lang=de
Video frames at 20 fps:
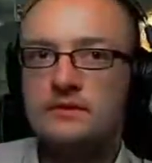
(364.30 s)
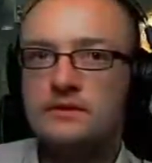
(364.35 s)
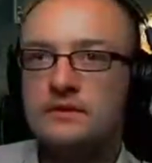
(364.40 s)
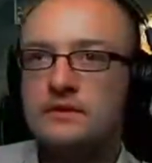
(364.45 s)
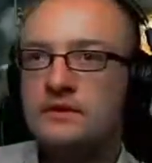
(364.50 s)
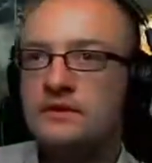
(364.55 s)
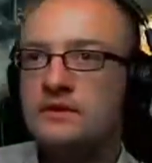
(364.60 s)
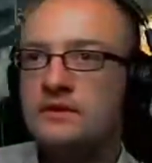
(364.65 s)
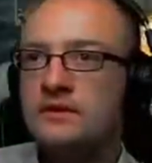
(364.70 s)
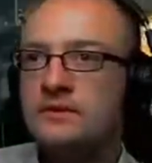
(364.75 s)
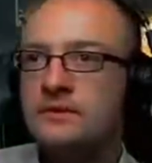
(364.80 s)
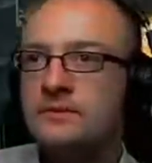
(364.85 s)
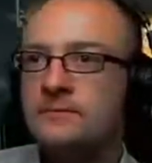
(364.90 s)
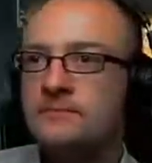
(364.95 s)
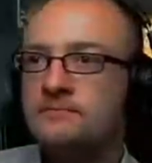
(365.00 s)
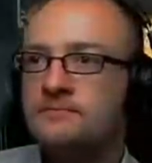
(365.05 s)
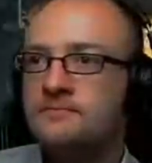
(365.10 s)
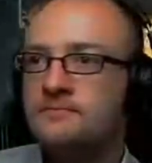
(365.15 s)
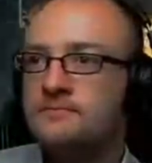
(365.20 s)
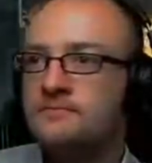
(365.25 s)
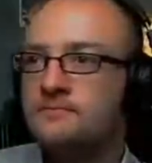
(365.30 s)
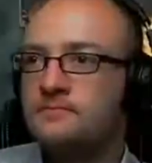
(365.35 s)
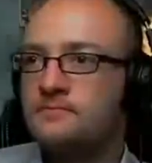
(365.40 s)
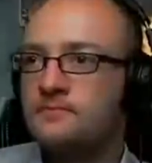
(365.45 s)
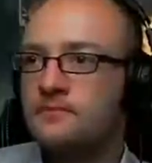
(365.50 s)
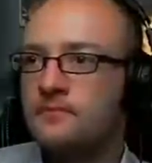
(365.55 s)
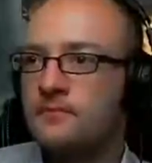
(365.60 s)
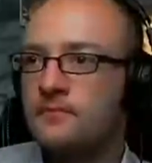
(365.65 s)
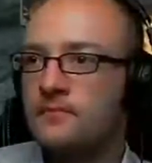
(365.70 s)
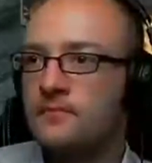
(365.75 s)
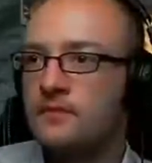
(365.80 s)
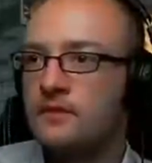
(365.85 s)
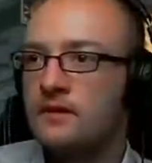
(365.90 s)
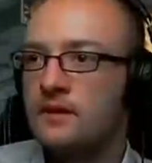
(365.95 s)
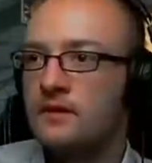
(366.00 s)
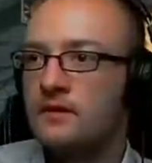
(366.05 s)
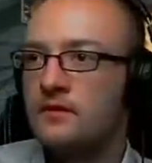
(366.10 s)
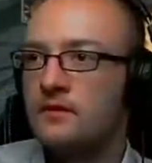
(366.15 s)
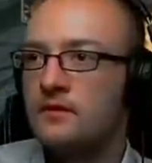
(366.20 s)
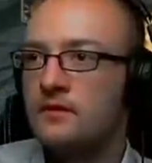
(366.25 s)
Ähm...
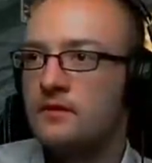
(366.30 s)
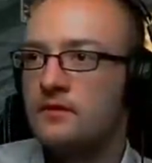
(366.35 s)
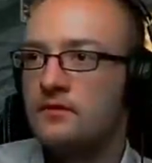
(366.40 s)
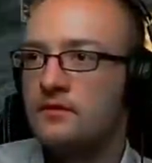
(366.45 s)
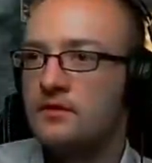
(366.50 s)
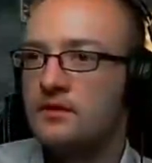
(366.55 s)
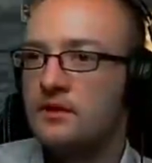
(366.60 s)
So,